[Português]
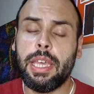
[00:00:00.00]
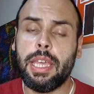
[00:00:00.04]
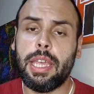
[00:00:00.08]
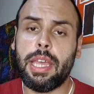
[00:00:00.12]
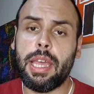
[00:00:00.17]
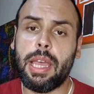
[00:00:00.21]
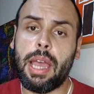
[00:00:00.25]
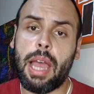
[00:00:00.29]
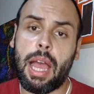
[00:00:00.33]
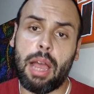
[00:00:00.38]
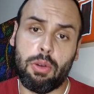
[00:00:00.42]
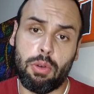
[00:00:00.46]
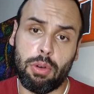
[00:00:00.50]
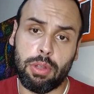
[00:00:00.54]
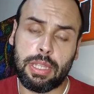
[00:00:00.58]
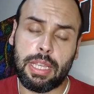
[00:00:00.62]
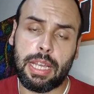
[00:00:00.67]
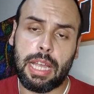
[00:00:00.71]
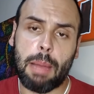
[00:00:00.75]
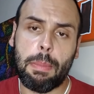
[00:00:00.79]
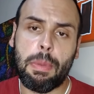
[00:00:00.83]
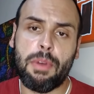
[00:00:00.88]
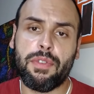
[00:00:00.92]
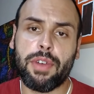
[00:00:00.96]
e a
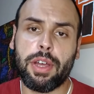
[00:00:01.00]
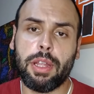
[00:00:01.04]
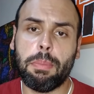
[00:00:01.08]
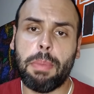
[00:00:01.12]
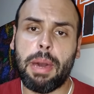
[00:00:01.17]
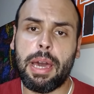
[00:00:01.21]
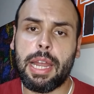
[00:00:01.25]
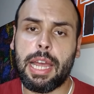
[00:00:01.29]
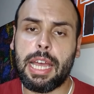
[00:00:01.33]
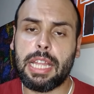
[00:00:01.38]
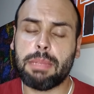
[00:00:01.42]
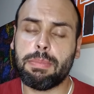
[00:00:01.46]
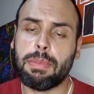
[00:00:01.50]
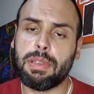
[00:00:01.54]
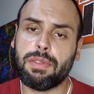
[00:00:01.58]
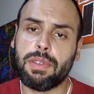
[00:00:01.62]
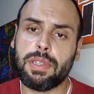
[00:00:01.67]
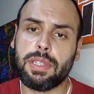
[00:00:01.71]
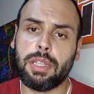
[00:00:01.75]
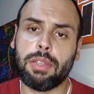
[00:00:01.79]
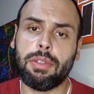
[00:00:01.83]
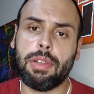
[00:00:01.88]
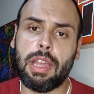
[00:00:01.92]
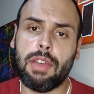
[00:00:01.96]
conta acaba ficando barata, mas
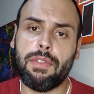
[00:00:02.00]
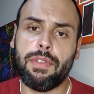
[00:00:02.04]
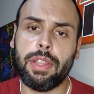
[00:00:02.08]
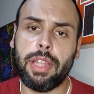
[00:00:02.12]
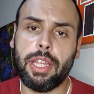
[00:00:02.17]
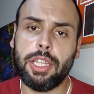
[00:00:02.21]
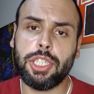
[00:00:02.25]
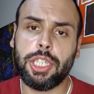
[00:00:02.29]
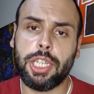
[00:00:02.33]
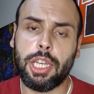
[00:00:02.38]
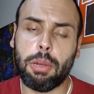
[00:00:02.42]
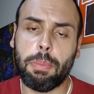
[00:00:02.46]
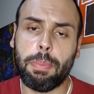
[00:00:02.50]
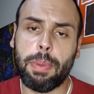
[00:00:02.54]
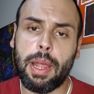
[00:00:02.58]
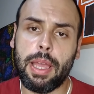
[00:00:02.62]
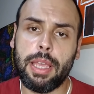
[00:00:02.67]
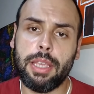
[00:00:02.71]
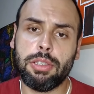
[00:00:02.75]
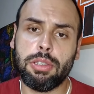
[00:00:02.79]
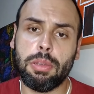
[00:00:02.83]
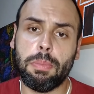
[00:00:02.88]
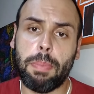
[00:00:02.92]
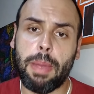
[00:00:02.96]
você não leva nem dinheiro
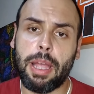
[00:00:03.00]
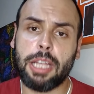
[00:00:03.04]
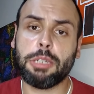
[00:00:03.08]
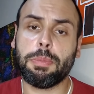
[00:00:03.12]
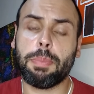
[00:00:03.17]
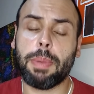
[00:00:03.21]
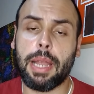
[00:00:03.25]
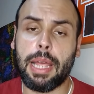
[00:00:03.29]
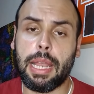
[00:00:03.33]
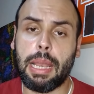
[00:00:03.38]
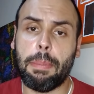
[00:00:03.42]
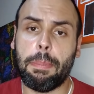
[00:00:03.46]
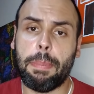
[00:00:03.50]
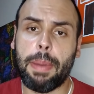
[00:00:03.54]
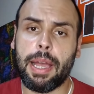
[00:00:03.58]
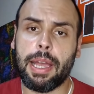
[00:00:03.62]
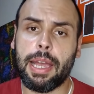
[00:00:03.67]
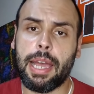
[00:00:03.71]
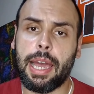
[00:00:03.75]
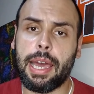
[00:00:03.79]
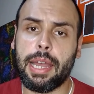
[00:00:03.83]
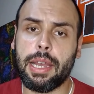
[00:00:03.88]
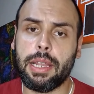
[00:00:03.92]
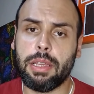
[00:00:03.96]
para isso e pede para ela
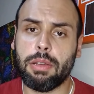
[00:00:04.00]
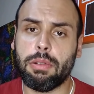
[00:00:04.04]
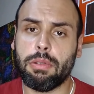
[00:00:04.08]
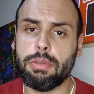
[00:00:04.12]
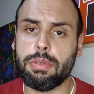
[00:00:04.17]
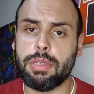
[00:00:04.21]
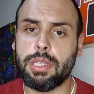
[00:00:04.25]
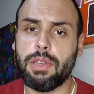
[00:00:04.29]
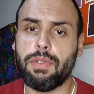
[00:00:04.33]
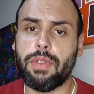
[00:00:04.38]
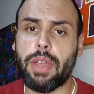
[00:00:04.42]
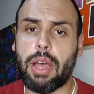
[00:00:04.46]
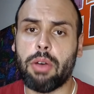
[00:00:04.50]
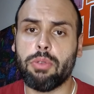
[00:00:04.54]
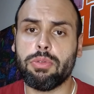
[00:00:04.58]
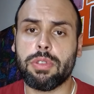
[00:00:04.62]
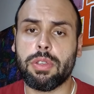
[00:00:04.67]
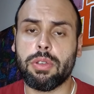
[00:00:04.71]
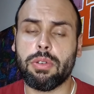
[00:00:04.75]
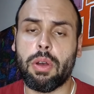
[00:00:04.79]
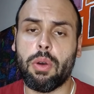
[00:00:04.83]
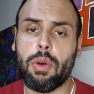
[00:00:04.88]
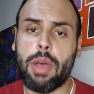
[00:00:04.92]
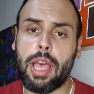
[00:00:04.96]
pagar, inclusive,
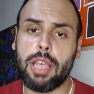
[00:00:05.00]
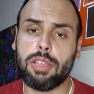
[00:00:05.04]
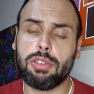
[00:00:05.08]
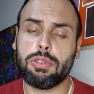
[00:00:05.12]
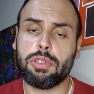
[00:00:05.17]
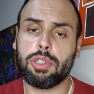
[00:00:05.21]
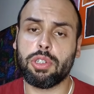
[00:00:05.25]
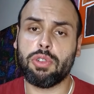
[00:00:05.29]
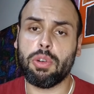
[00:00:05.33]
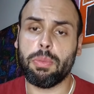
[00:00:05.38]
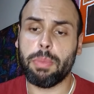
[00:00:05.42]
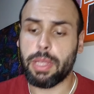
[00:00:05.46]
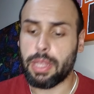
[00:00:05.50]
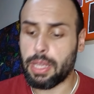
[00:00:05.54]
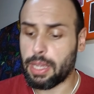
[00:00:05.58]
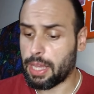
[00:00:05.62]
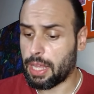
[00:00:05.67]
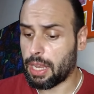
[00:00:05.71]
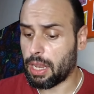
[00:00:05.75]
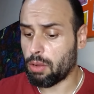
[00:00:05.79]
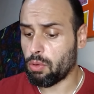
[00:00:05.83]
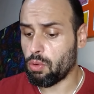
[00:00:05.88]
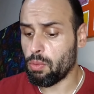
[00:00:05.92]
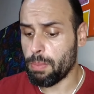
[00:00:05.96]
os restos de comida
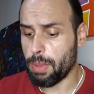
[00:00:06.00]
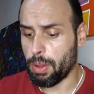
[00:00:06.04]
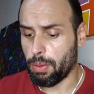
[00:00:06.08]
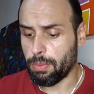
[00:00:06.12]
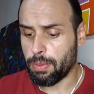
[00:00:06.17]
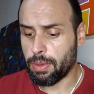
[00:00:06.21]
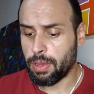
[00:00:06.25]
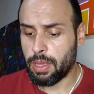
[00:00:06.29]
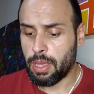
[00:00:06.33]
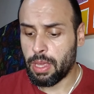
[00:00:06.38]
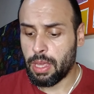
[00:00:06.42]
que ela comeu.